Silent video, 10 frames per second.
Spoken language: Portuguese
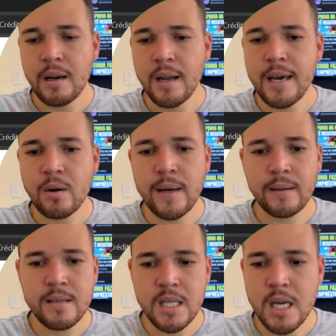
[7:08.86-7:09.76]
leia com
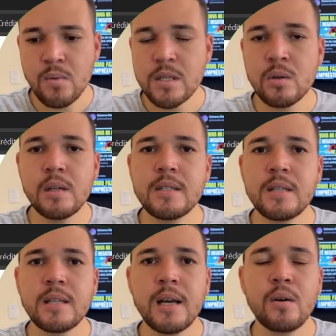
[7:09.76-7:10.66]
atenção e
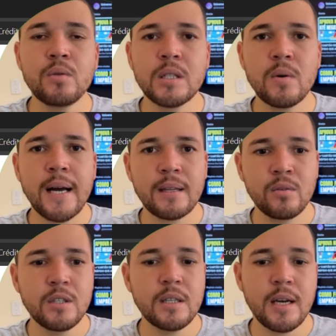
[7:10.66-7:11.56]
solicita o seu
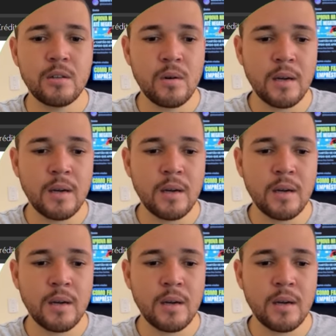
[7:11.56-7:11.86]
cartão de crédito,